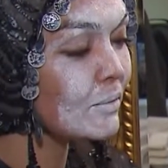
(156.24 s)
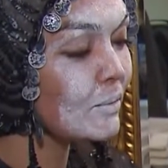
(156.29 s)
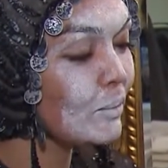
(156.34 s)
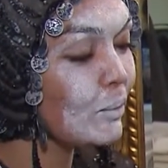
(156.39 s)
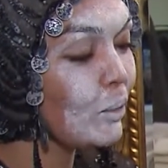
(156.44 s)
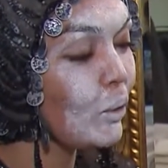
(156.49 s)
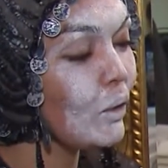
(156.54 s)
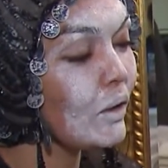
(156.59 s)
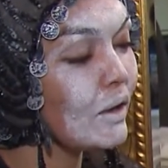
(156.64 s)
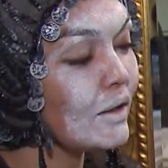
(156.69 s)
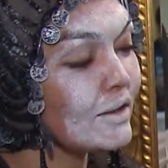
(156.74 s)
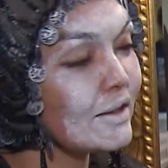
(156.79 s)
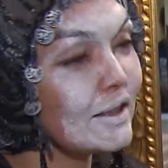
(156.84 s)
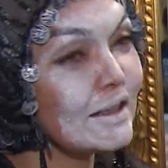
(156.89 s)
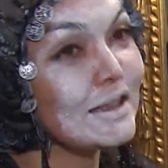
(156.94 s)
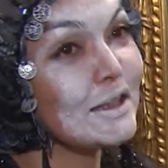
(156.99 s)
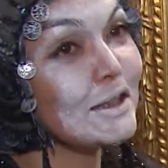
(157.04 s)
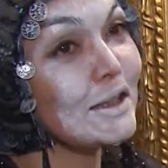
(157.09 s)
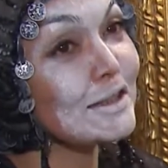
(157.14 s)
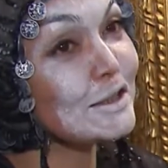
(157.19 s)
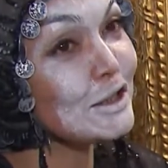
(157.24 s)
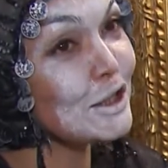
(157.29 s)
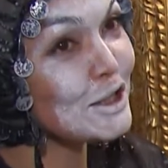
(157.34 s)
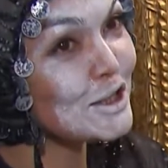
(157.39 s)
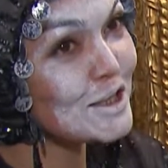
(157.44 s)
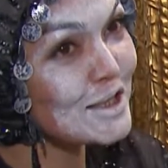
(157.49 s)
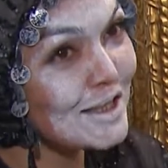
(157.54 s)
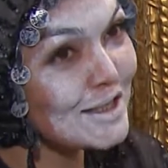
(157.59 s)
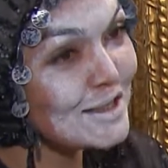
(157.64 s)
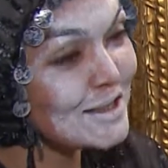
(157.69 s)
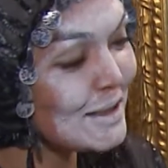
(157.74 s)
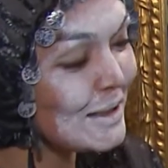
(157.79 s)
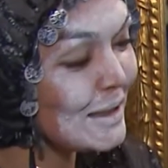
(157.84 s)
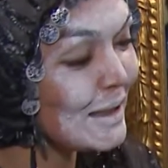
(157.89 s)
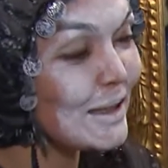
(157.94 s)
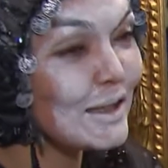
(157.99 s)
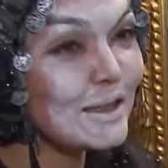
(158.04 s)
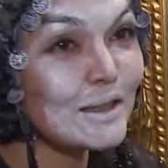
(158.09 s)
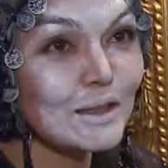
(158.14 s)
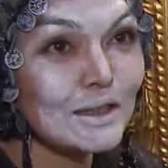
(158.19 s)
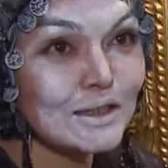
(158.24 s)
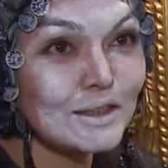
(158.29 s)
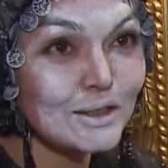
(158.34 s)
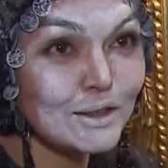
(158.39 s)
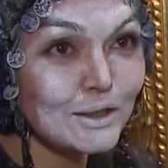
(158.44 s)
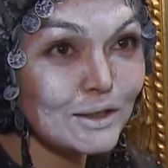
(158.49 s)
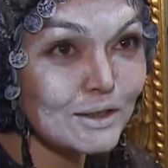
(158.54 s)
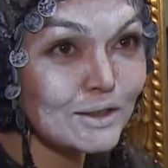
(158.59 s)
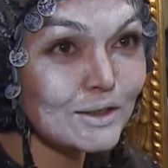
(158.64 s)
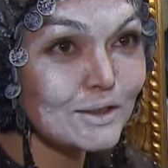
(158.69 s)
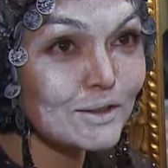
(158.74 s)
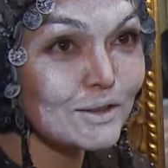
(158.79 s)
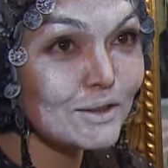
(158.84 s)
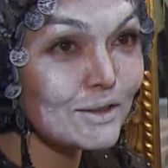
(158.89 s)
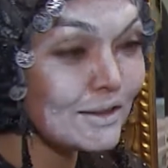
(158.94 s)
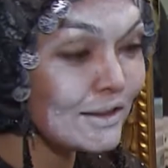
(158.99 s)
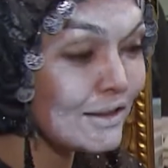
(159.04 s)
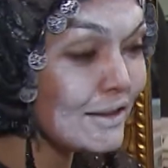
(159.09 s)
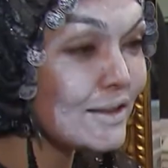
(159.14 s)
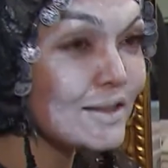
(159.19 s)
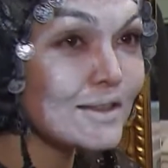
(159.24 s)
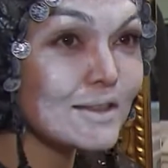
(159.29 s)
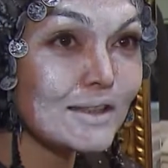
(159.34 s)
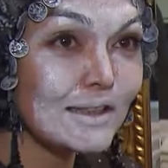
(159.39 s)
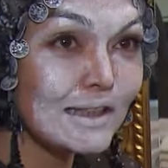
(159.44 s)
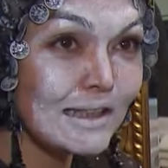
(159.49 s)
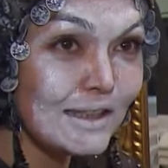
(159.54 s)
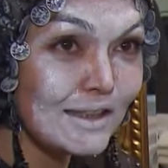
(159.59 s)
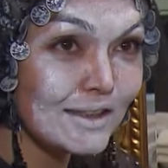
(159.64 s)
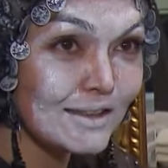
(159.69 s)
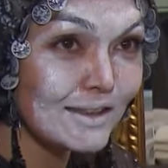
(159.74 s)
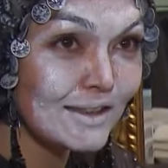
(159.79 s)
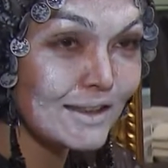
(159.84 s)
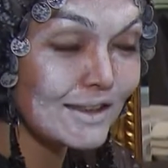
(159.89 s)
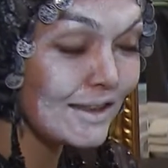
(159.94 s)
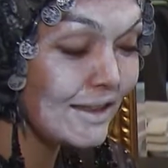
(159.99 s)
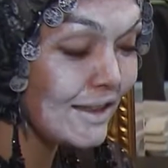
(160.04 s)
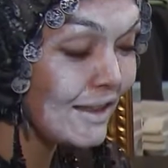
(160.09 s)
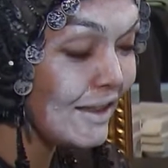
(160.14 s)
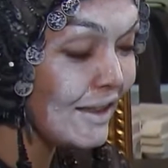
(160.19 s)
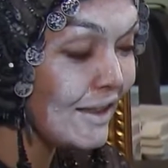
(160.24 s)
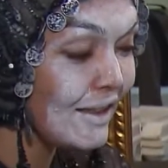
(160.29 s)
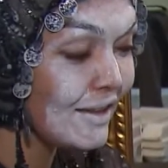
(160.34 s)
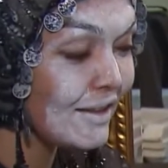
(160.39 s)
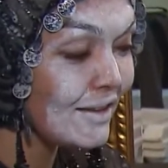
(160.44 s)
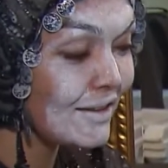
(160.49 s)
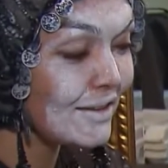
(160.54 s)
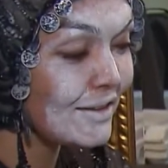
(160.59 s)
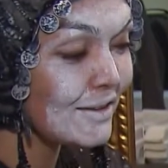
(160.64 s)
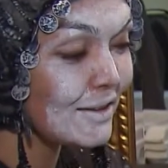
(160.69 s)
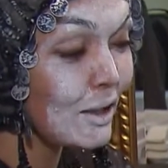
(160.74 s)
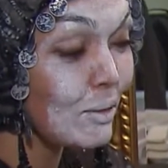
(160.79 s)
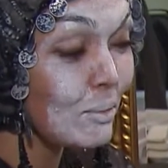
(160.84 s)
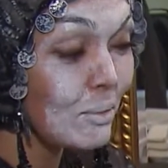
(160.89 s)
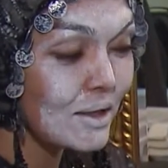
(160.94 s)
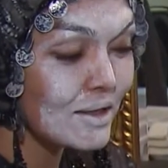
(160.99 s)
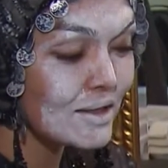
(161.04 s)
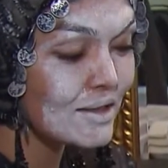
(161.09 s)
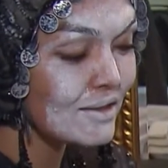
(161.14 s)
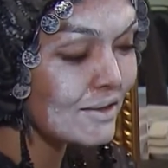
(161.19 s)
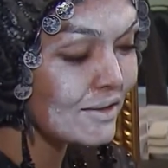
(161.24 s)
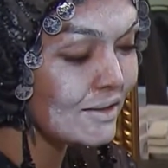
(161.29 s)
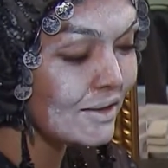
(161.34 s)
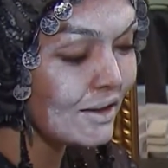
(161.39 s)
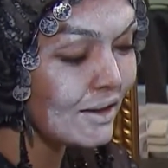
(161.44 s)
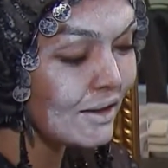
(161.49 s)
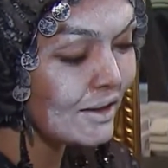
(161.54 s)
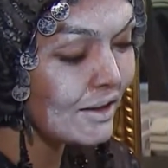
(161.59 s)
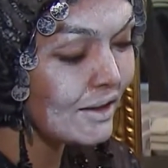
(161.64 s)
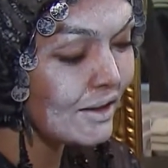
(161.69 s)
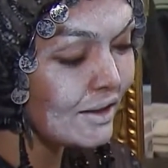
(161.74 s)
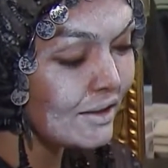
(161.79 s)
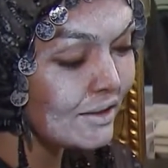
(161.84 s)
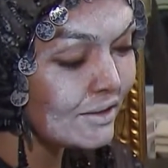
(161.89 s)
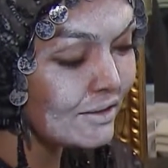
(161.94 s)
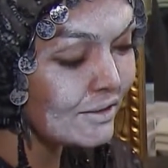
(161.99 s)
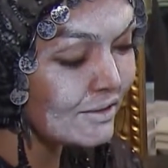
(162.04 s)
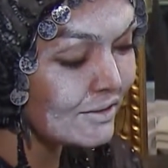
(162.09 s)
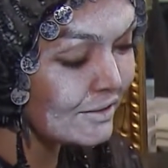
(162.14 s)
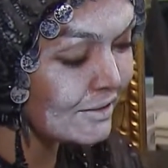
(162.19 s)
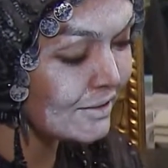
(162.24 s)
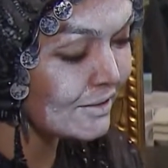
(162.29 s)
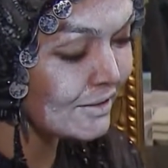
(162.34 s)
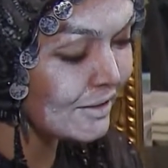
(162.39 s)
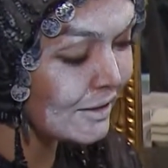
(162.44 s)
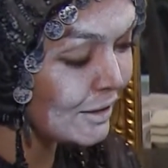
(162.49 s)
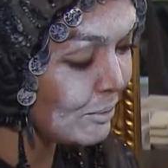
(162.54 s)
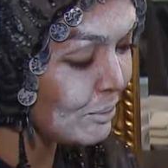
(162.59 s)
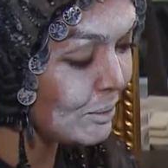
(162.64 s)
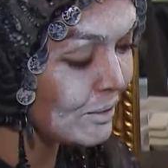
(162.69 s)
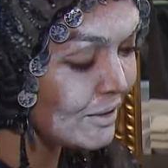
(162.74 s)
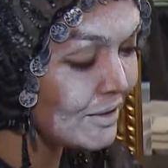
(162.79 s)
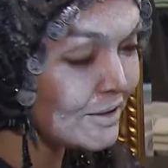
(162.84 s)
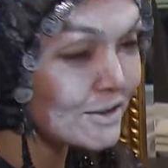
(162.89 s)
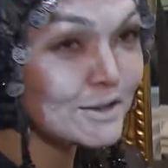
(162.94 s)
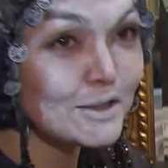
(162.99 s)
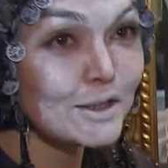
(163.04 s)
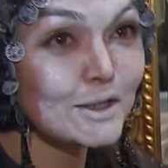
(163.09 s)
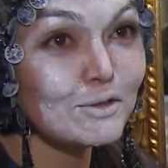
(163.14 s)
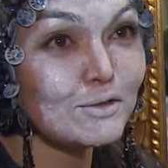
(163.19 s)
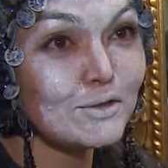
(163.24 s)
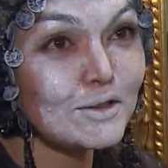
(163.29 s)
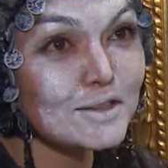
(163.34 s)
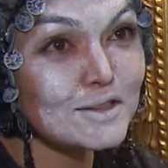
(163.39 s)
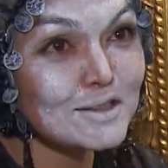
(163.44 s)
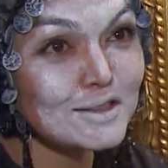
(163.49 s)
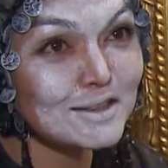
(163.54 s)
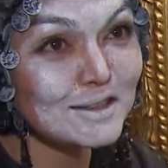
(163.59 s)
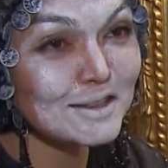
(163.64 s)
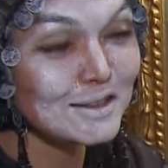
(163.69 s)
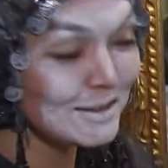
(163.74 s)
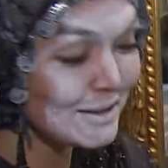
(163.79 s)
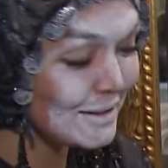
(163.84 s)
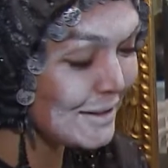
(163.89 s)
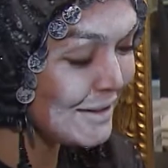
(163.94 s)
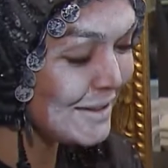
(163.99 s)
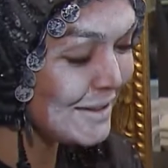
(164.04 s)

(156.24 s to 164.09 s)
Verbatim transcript: более такие отрицательные, а, они глиной а, намазаны, а я э, как бы деревенская